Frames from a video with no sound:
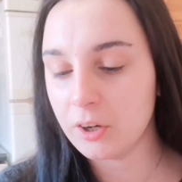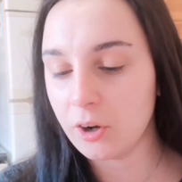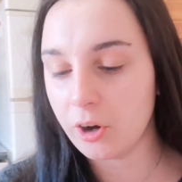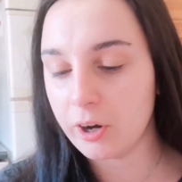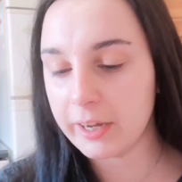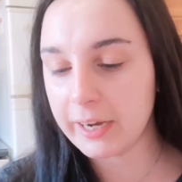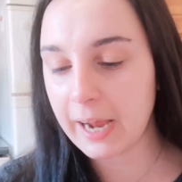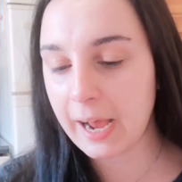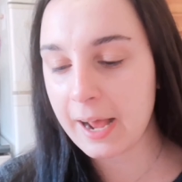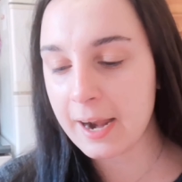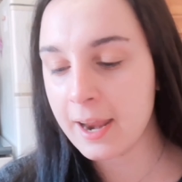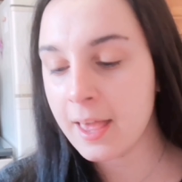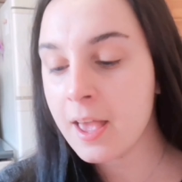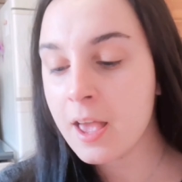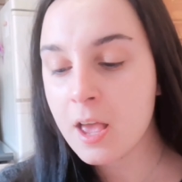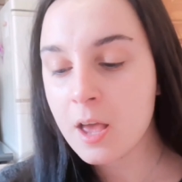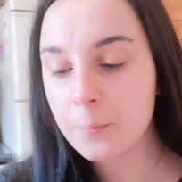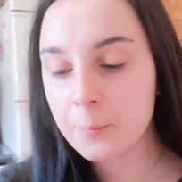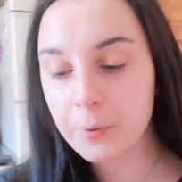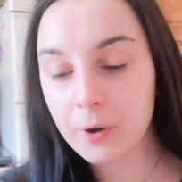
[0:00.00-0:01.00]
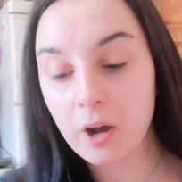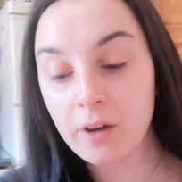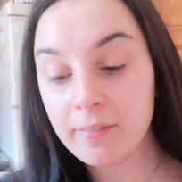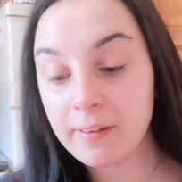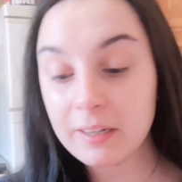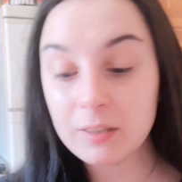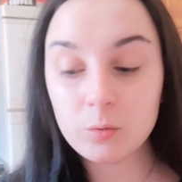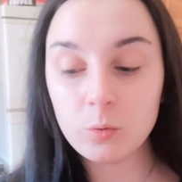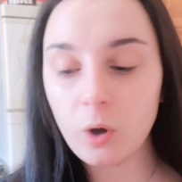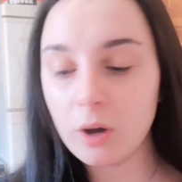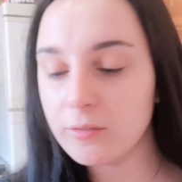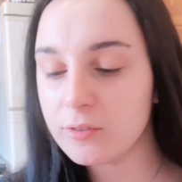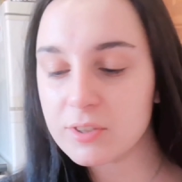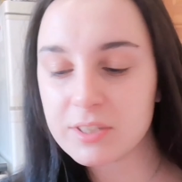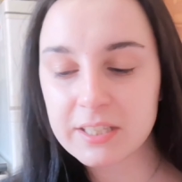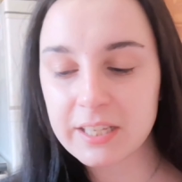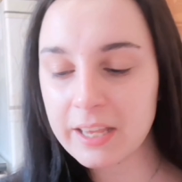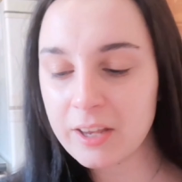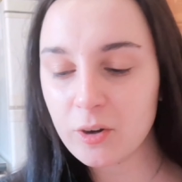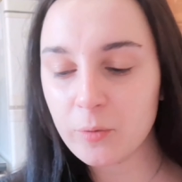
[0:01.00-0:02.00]
di L'Oreal, prova il nuovo
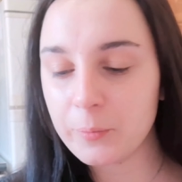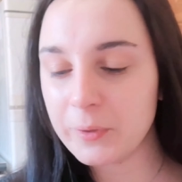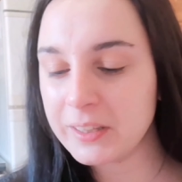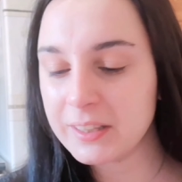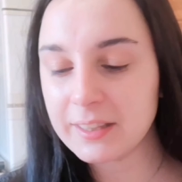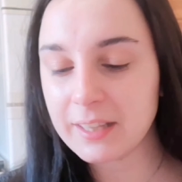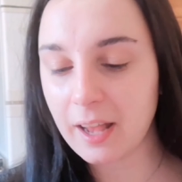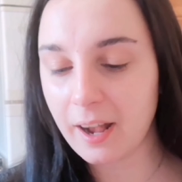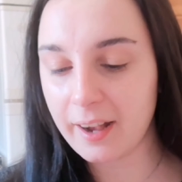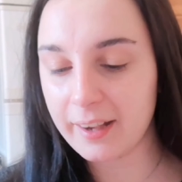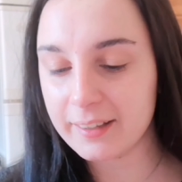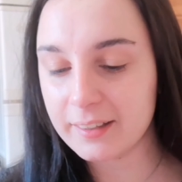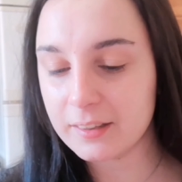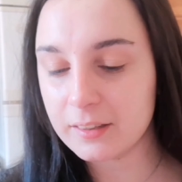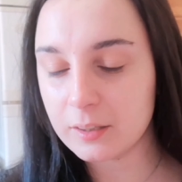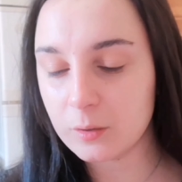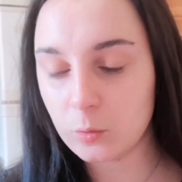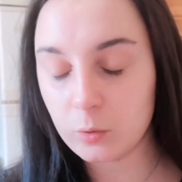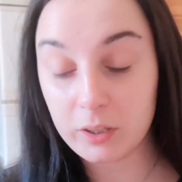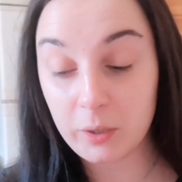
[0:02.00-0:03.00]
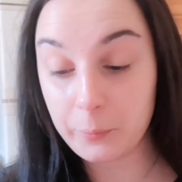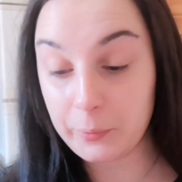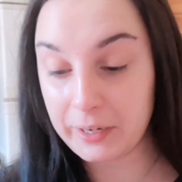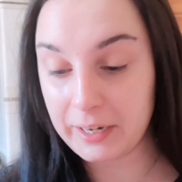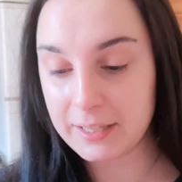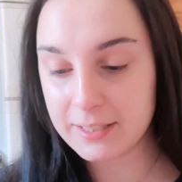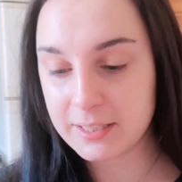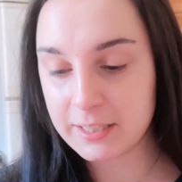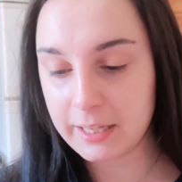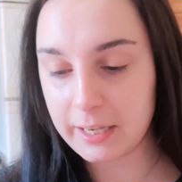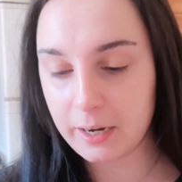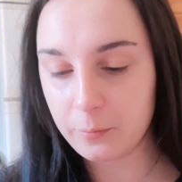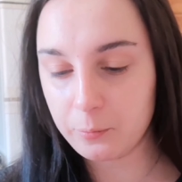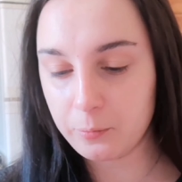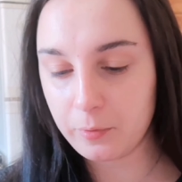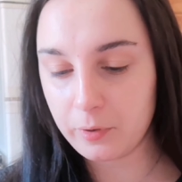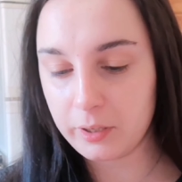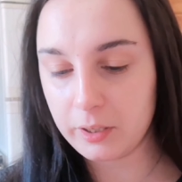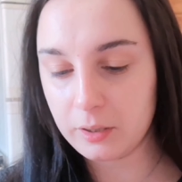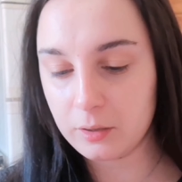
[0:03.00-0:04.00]
siero Midnight, quindi per la sera
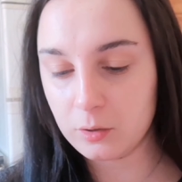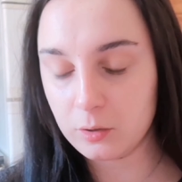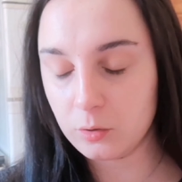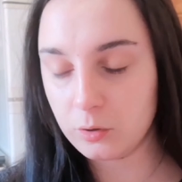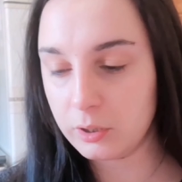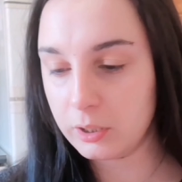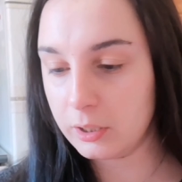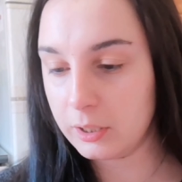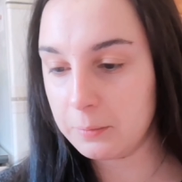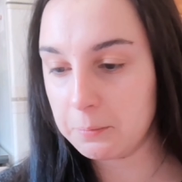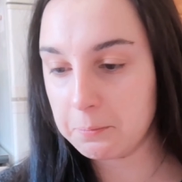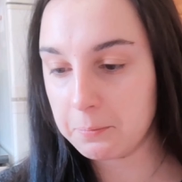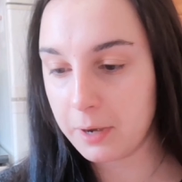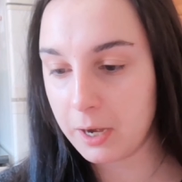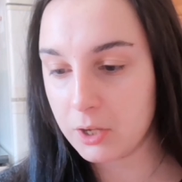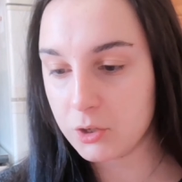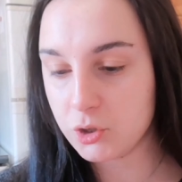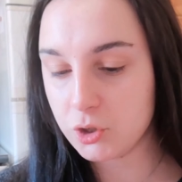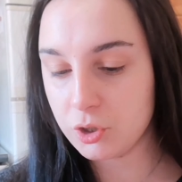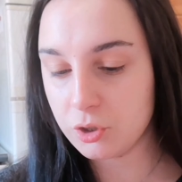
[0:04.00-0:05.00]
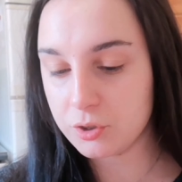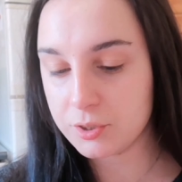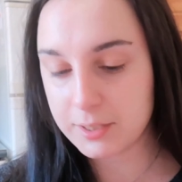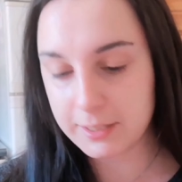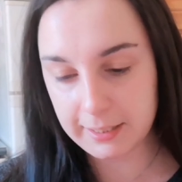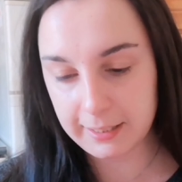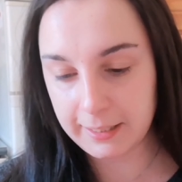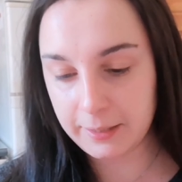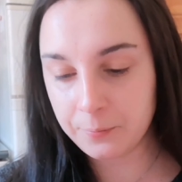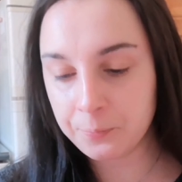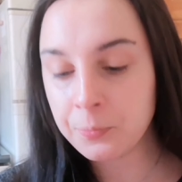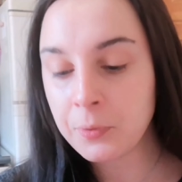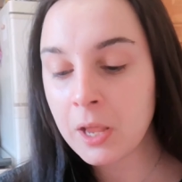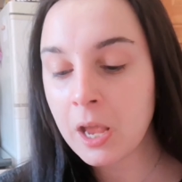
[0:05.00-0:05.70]
immagino sì,